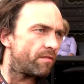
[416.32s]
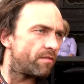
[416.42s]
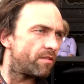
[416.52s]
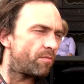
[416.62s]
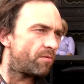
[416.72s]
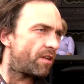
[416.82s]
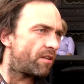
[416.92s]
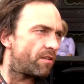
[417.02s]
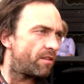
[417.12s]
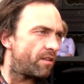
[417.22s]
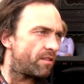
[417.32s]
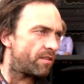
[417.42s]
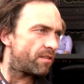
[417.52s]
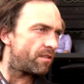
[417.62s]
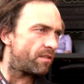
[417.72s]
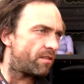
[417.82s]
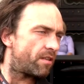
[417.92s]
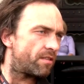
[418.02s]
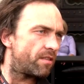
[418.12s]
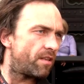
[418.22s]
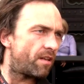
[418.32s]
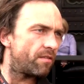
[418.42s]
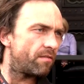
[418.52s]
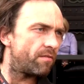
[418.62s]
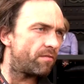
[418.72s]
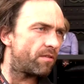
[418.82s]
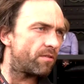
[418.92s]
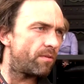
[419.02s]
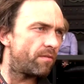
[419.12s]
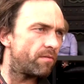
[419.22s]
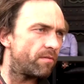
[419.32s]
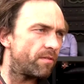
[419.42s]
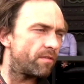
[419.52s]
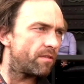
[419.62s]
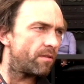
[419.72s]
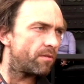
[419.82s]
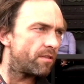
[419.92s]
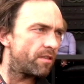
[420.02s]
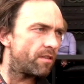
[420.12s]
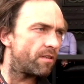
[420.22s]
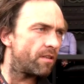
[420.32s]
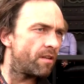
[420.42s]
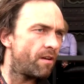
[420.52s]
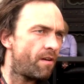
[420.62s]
y, zdobył nagrodę na Interscenario we Wrocławiu, więc został doceniony.